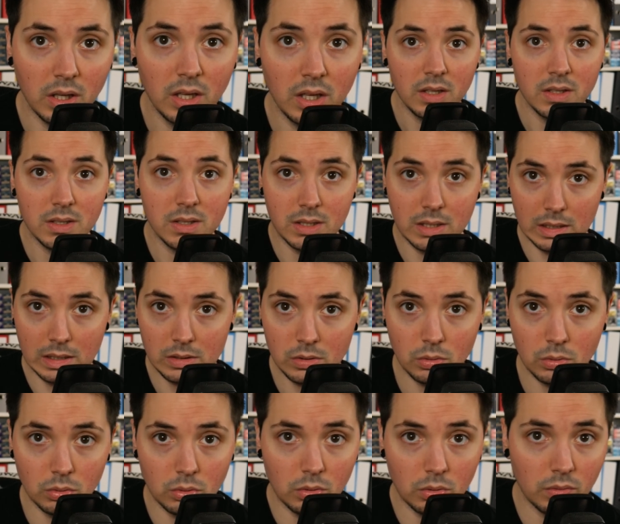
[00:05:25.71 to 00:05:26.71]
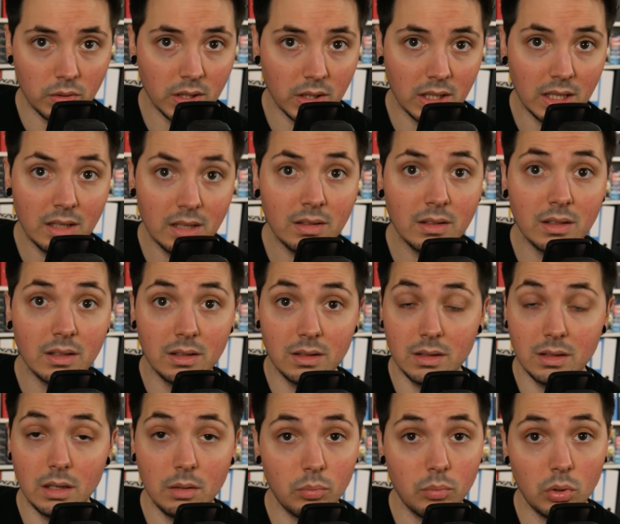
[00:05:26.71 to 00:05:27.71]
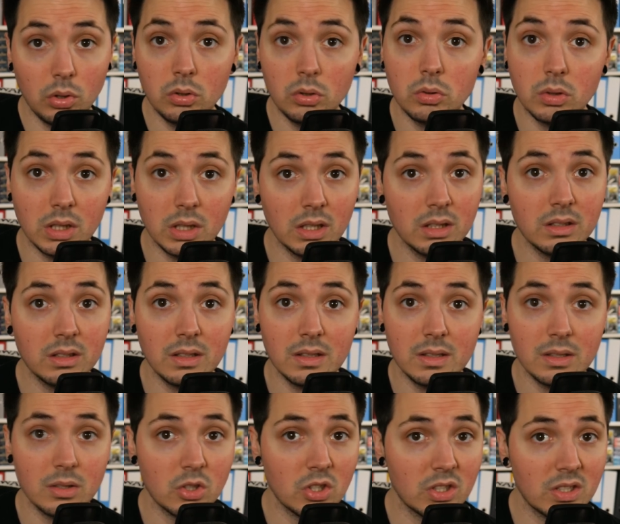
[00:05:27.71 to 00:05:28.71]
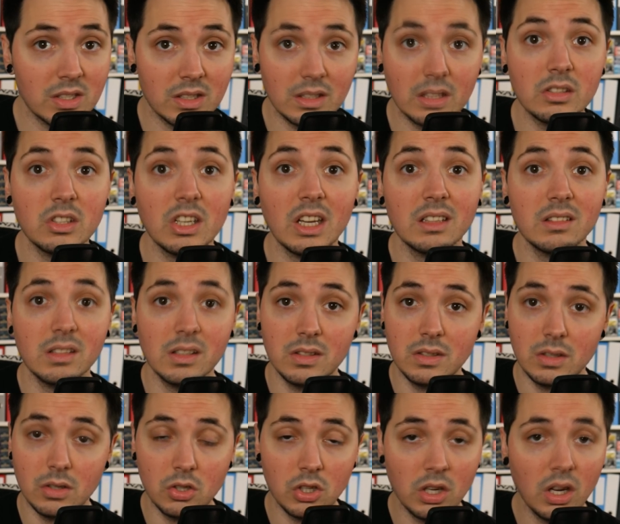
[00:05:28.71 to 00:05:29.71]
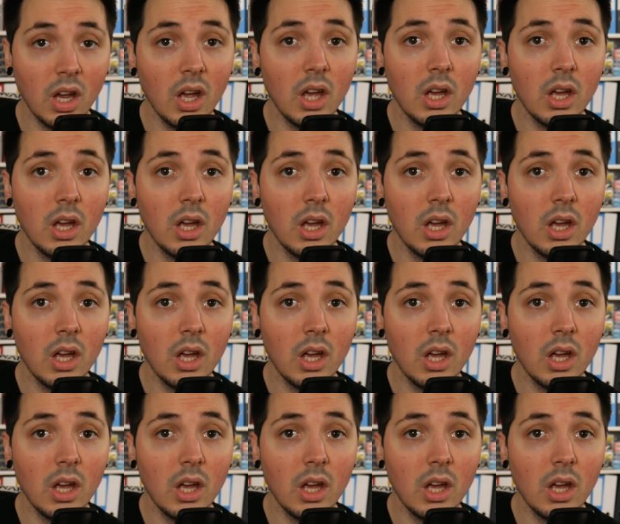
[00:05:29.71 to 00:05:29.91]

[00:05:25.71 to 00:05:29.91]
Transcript: C'est ce que devrait être n'importe quel TCG, c'est-à-dire un TCG